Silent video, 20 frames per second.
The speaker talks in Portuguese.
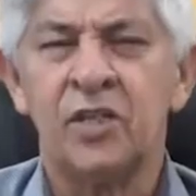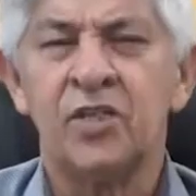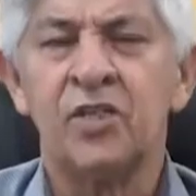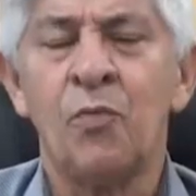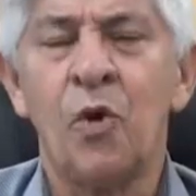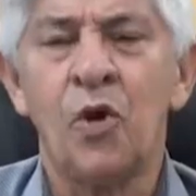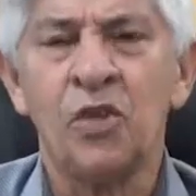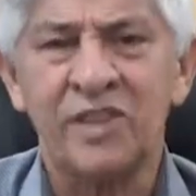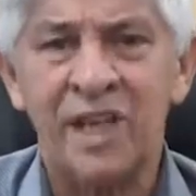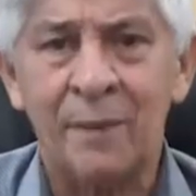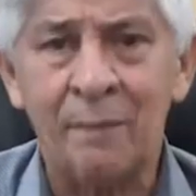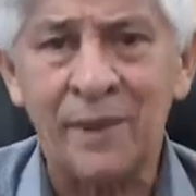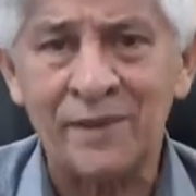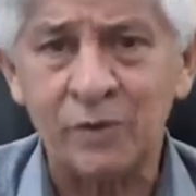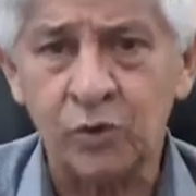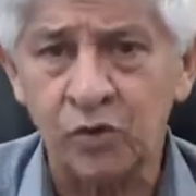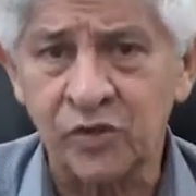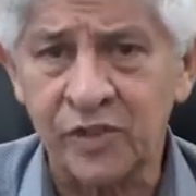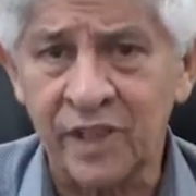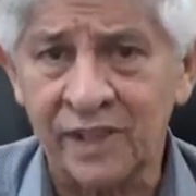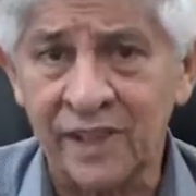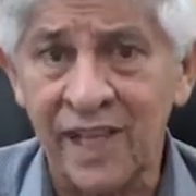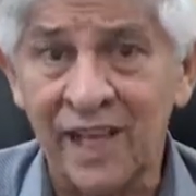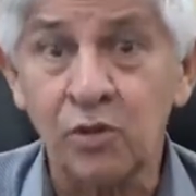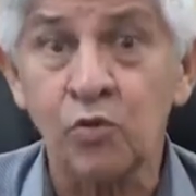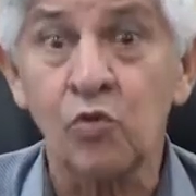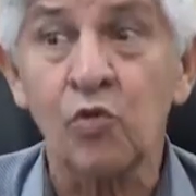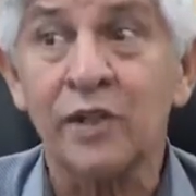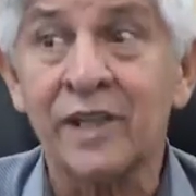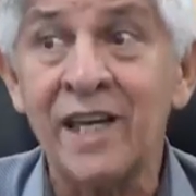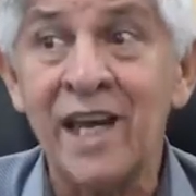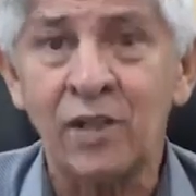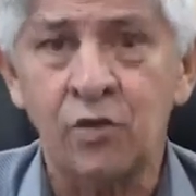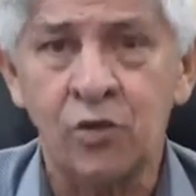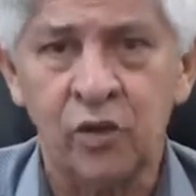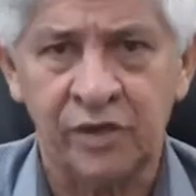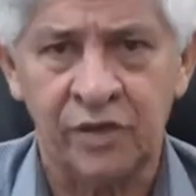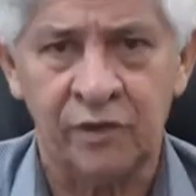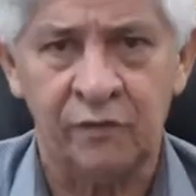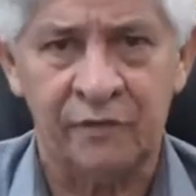de mostrar para a sociedade o que, é que
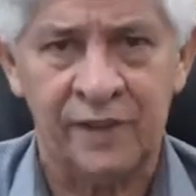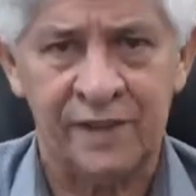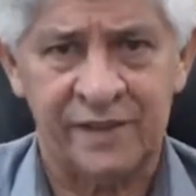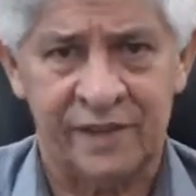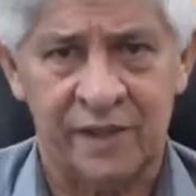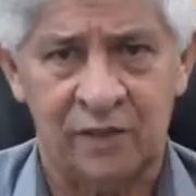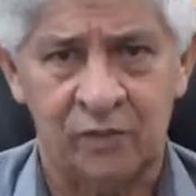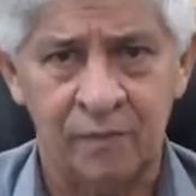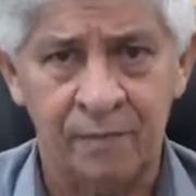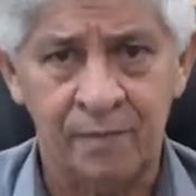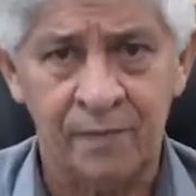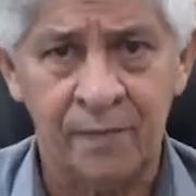nós estamos fazendo.